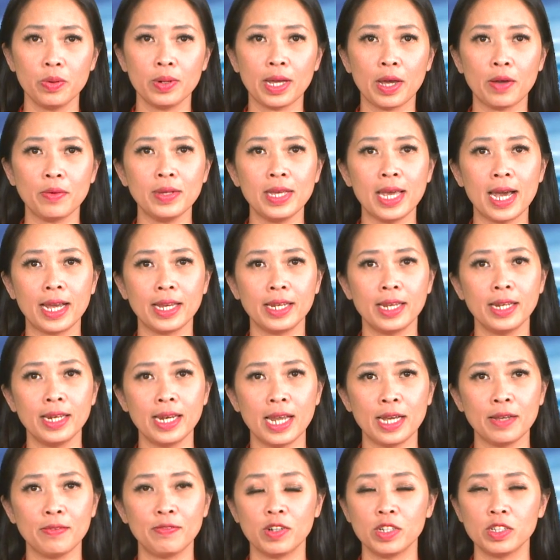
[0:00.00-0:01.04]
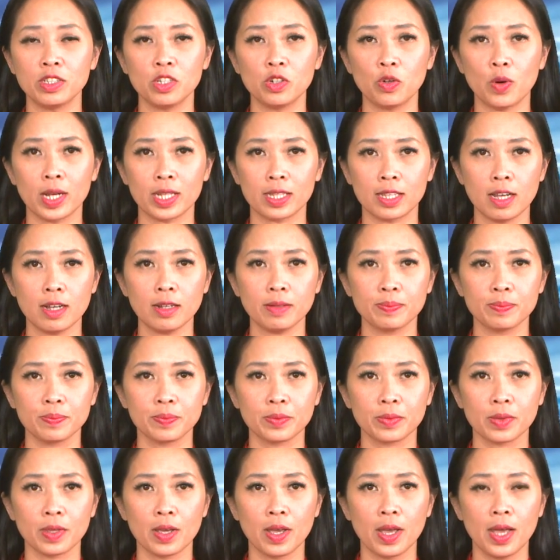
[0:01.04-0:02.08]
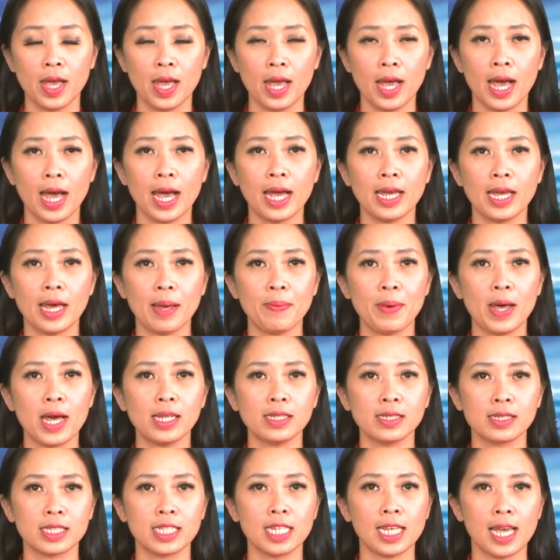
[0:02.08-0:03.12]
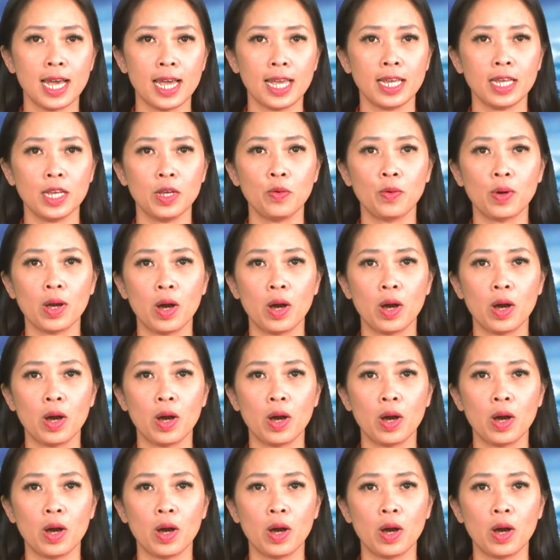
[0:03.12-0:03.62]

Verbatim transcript: kéo dài đến nay vẫn chưa hoàn tất. AFSCA yêu